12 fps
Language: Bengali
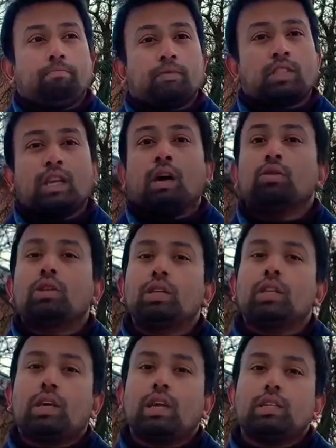সাউথের
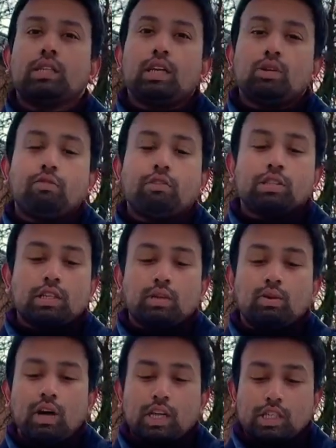দিকে যে
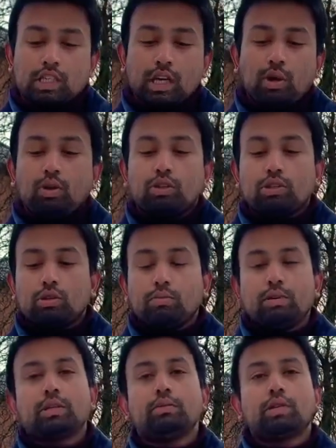ইউনিভার্সিটিগুলো আছে সেগুলোতে যেন
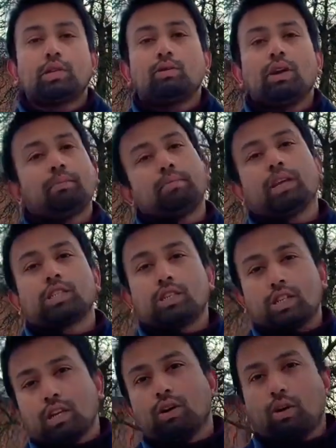বেশি বেশি করে
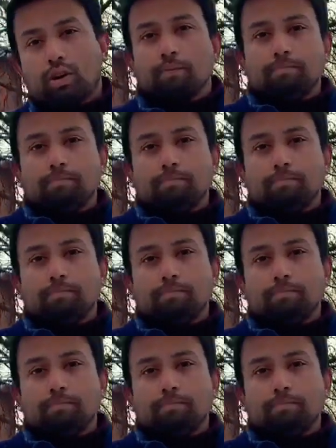অ্যাপ্লিকেশনটা করে